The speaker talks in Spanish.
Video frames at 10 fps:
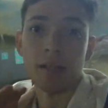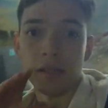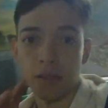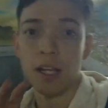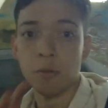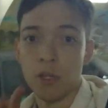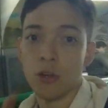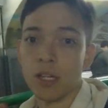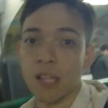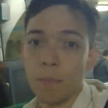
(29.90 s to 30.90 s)
de esas 3
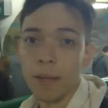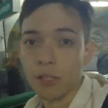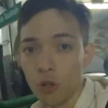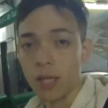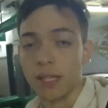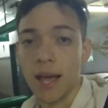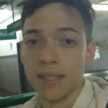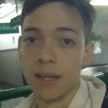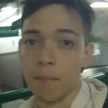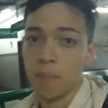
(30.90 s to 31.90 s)
millones de personas que
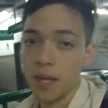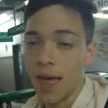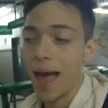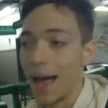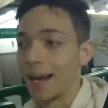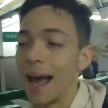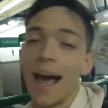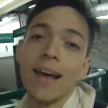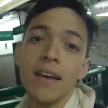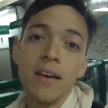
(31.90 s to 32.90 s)
hacen vida
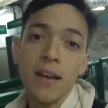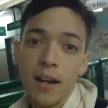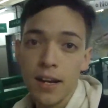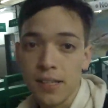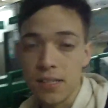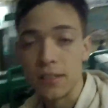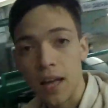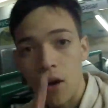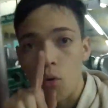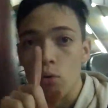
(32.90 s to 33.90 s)
acá,
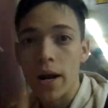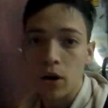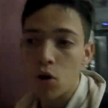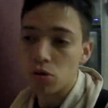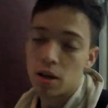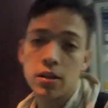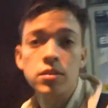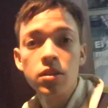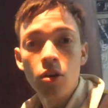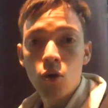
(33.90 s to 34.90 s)
necesita una cosa,
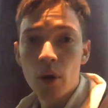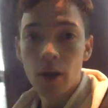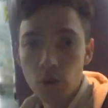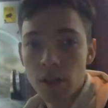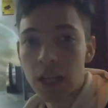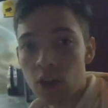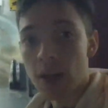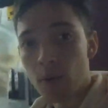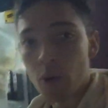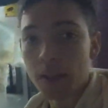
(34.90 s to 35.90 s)
una cosa que
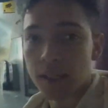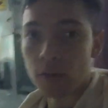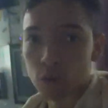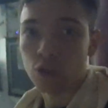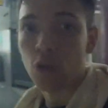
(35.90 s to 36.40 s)
logrará moverse con